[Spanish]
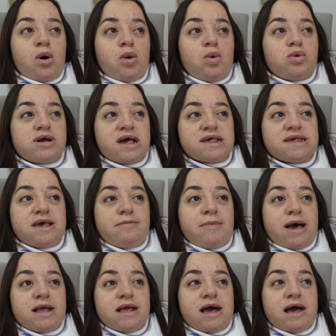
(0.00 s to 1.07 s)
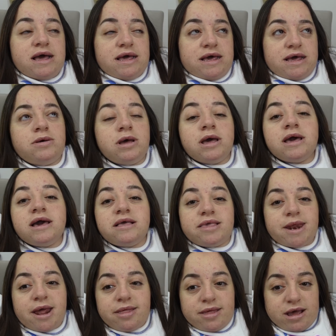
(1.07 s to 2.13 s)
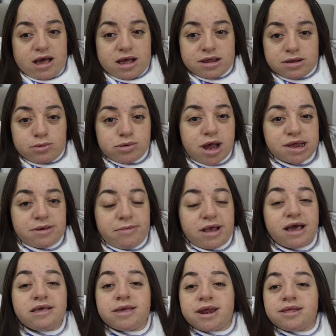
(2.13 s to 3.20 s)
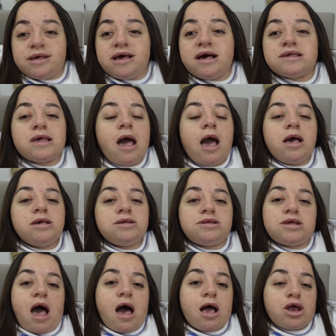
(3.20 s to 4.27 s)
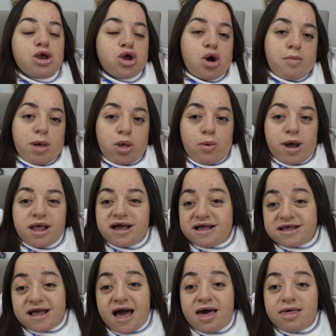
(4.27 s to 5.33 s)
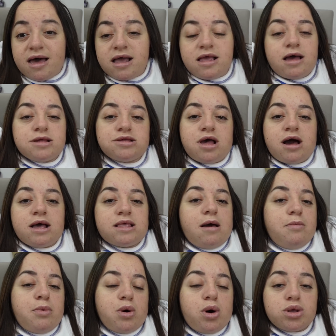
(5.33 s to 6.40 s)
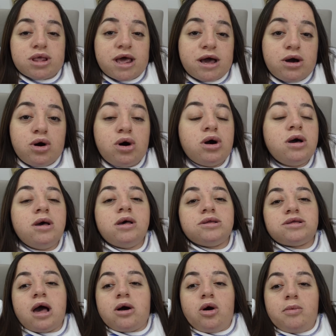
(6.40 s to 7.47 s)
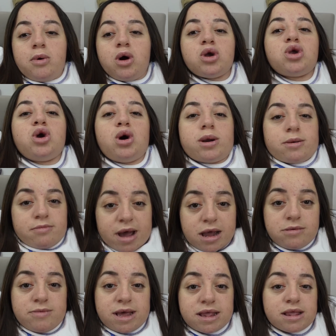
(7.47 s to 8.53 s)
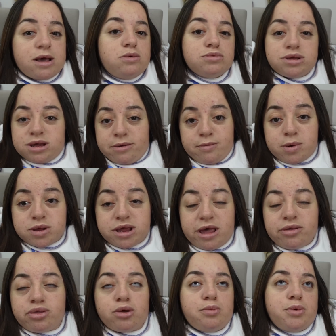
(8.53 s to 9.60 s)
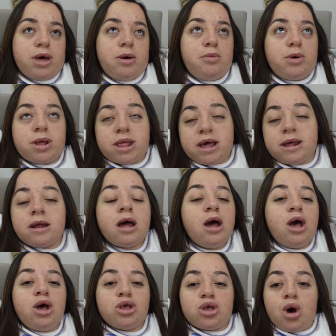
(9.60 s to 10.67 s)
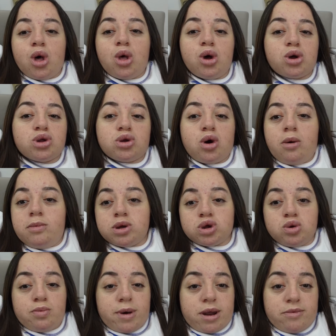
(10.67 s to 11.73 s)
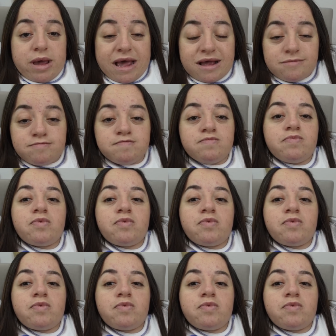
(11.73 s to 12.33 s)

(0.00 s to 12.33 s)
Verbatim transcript: una semana y, tres días, una semana y tres días, ya no me duelen nada, las llagas tampoco tengo, ya como normalmente un 100%, puedo morder todo, como súper bien